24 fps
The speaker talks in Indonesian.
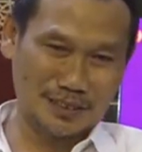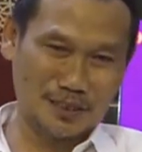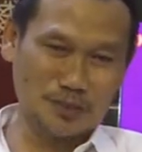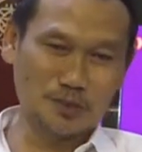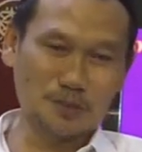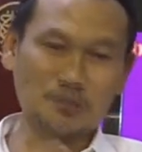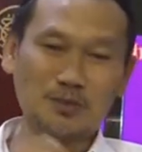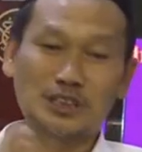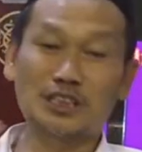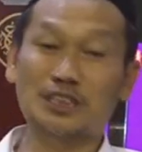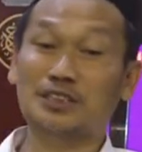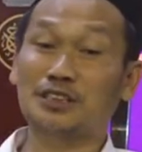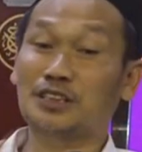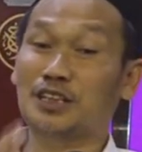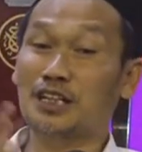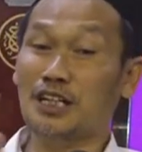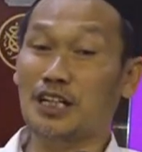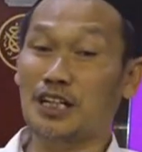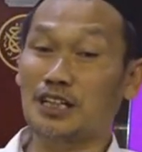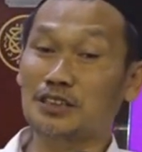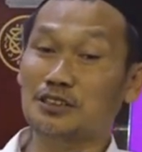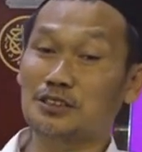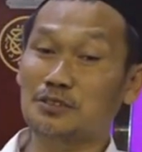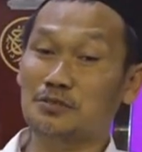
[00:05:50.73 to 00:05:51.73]
Itu menjadi
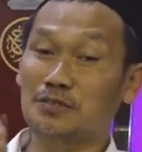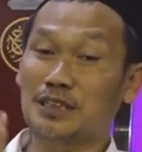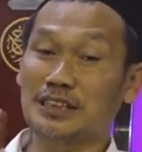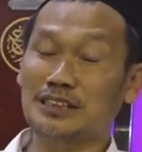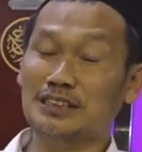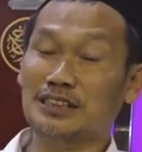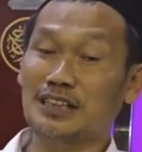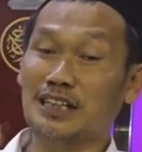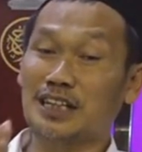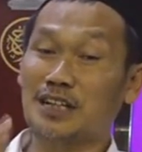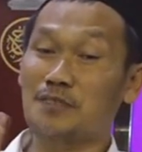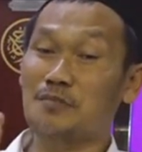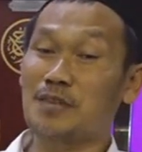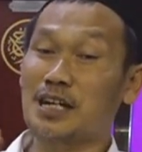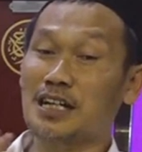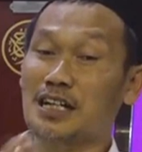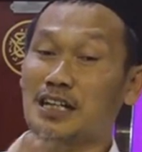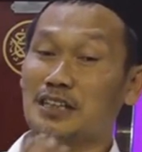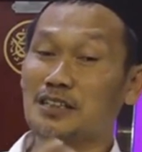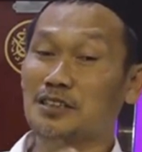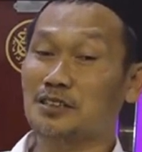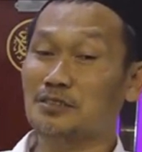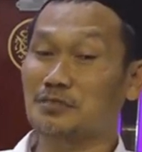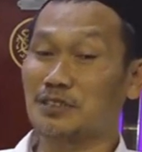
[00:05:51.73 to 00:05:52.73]
kekacauan secara
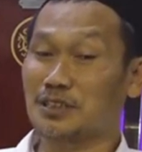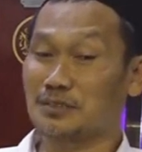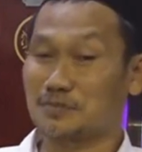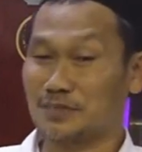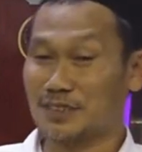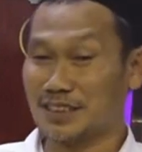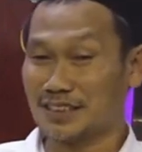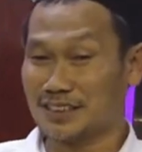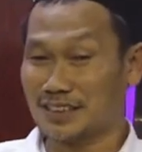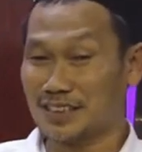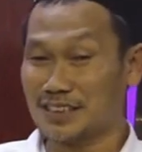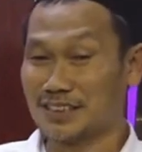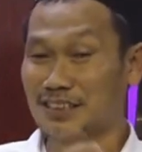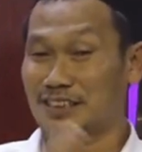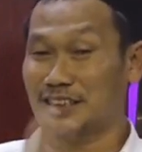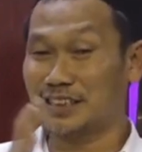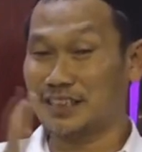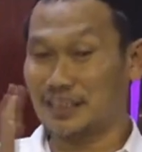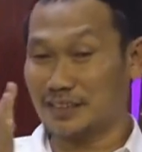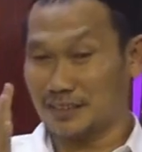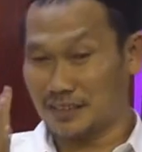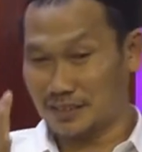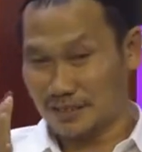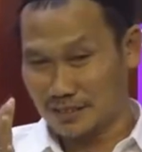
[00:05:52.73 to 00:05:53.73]
makna yang luar biasa
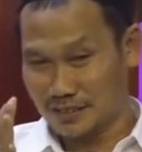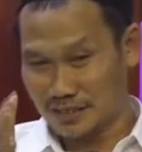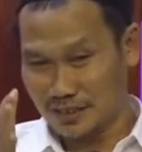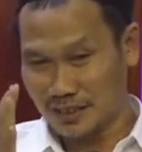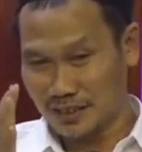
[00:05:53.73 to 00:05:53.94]
sehingga